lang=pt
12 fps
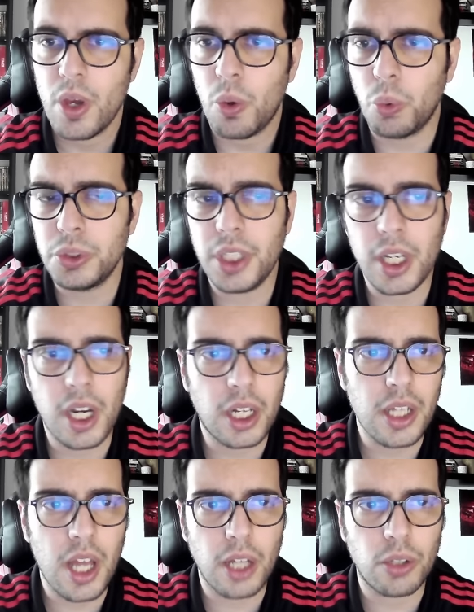Os
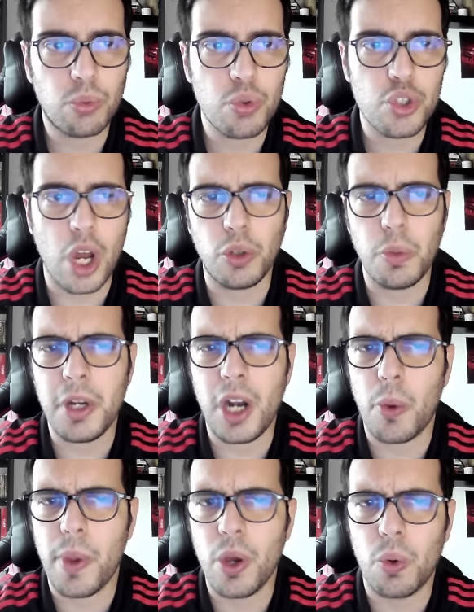encarnados
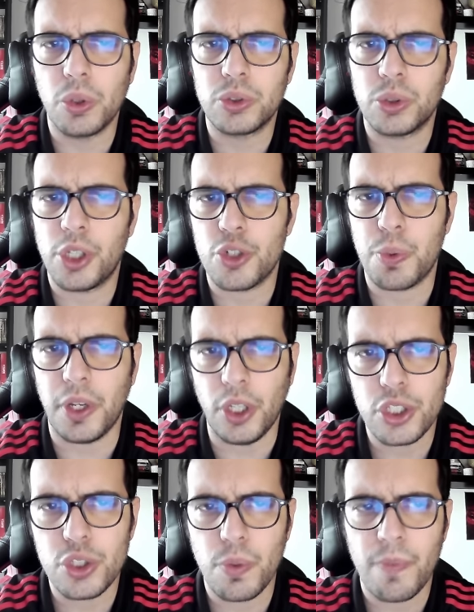dominaram o encontro desde o
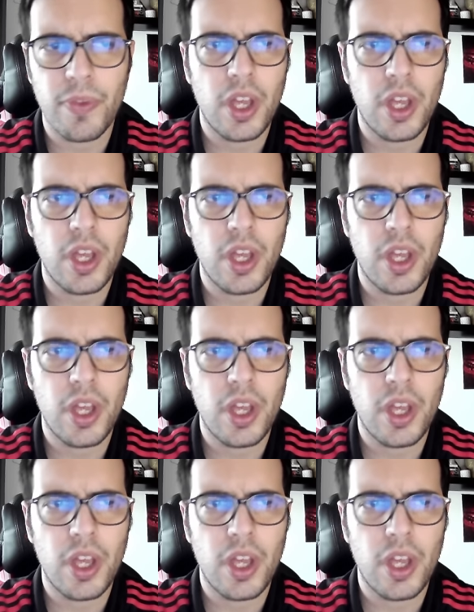início